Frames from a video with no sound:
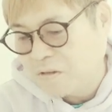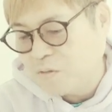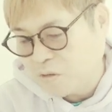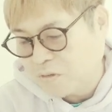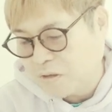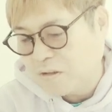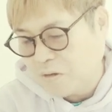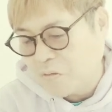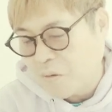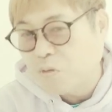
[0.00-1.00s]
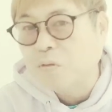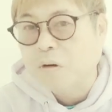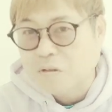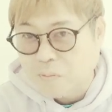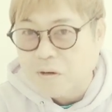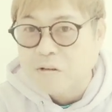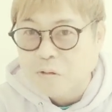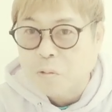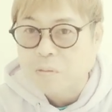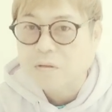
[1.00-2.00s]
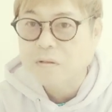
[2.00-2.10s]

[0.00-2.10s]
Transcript: 事務所さんってのは僕は素晴らしいと思いま